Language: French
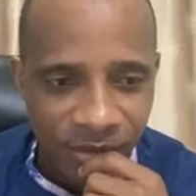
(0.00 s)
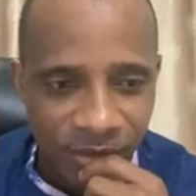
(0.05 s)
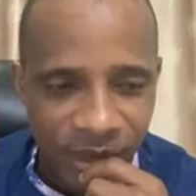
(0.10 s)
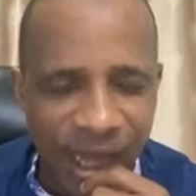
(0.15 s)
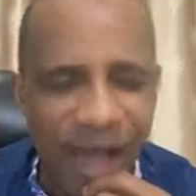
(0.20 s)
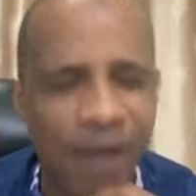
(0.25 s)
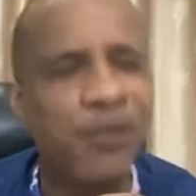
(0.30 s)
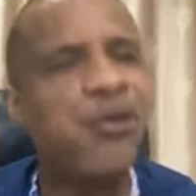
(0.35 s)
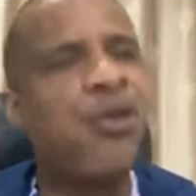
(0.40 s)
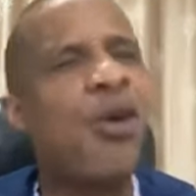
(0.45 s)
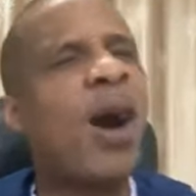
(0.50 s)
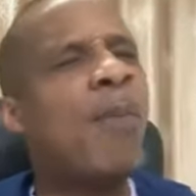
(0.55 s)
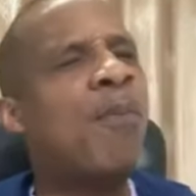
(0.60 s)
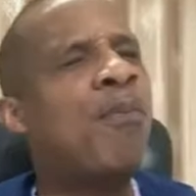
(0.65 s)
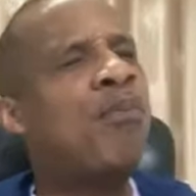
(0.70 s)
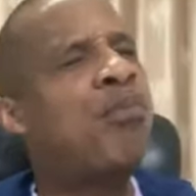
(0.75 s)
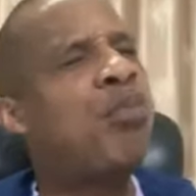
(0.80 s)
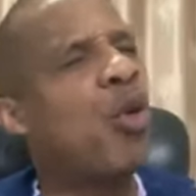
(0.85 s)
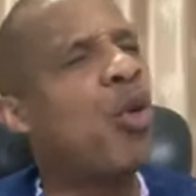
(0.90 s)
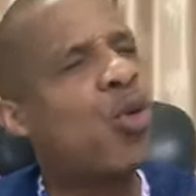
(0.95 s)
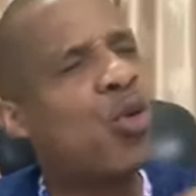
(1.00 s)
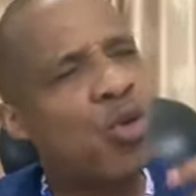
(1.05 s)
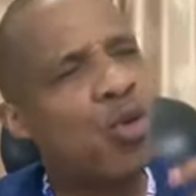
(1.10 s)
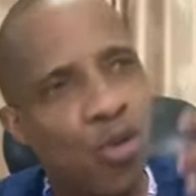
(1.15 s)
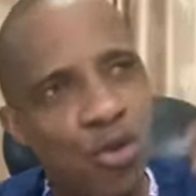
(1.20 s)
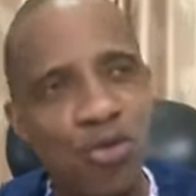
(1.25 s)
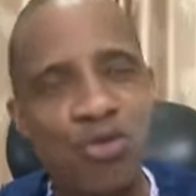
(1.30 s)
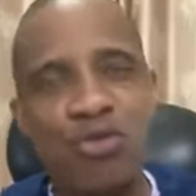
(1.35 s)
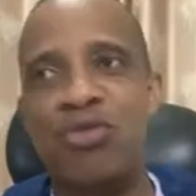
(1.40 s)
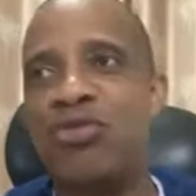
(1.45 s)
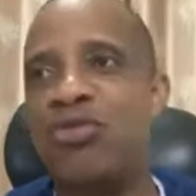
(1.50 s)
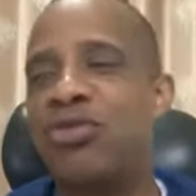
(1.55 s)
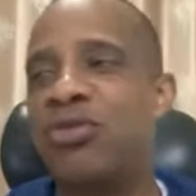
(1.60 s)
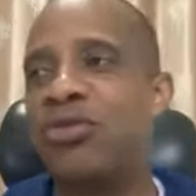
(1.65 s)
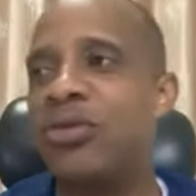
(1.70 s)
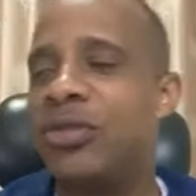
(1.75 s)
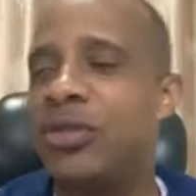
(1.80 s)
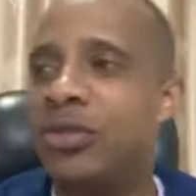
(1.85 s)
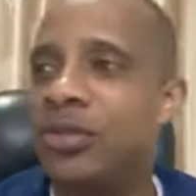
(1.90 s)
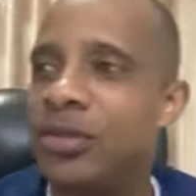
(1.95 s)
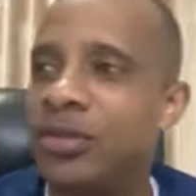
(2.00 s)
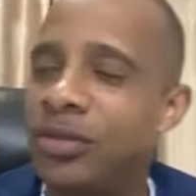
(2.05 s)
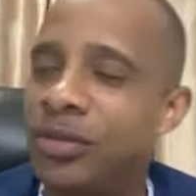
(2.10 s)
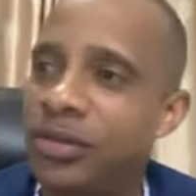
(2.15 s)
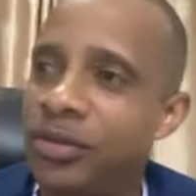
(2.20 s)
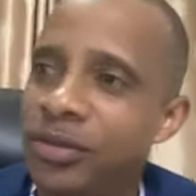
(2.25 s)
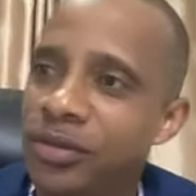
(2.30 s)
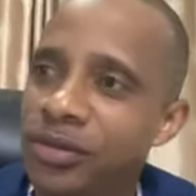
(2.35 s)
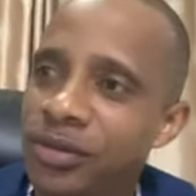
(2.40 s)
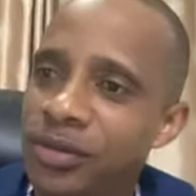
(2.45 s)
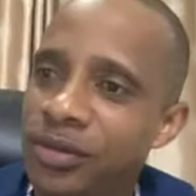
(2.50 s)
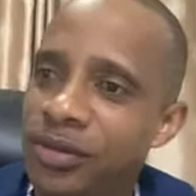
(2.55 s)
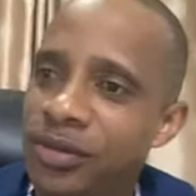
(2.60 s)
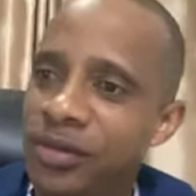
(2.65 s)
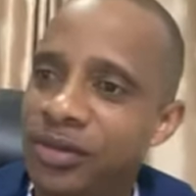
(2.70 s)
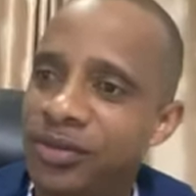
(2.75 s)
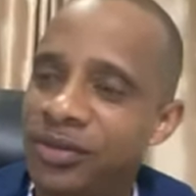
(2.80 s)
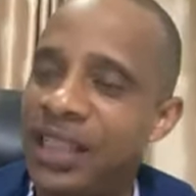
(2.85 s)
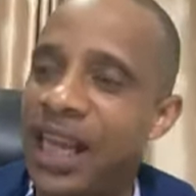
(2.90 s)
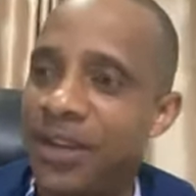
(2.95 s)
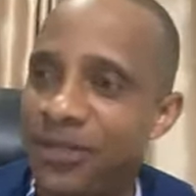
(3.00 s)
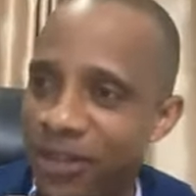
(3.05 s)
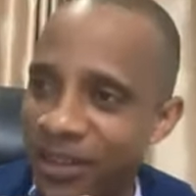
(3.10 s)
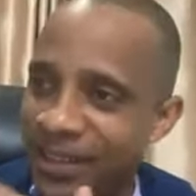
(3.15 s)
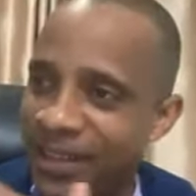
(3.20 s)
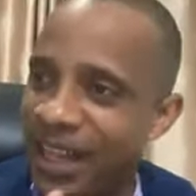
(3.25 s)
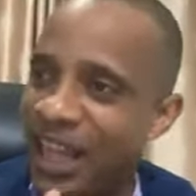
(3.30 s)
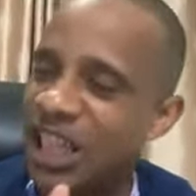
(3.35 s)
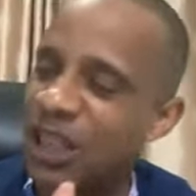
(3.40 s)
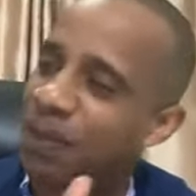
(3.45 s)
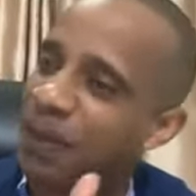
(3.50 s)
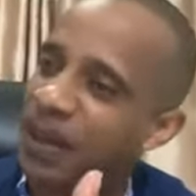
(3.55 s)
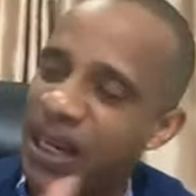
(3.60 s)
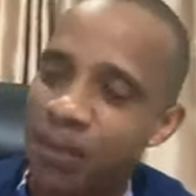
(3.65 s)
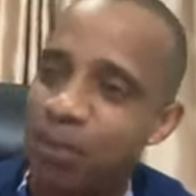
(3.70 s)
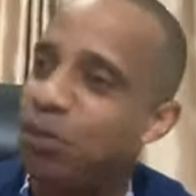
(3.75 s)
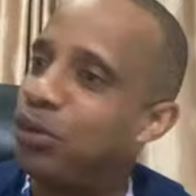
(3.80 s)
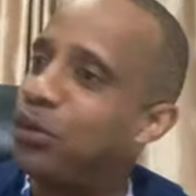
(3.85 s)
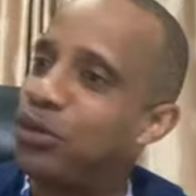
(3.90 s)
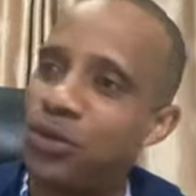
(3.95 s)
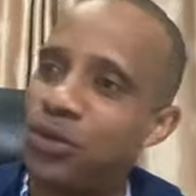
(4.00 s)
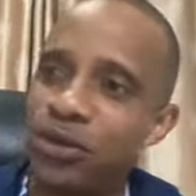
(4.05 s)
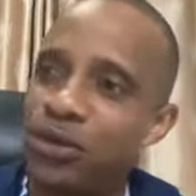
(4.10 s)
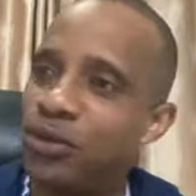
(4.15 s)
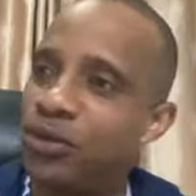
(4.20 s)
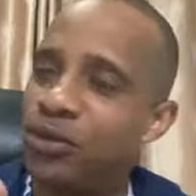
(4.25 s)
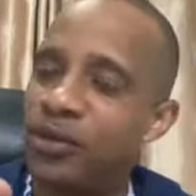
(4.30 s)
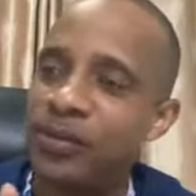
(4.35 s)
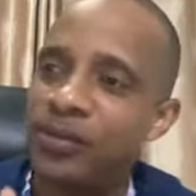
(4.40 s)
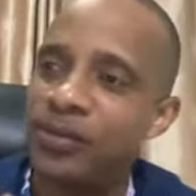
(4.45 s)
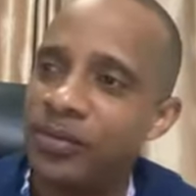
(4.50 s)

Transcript: Avoir beaucoup d'avantages par rapport aux autres.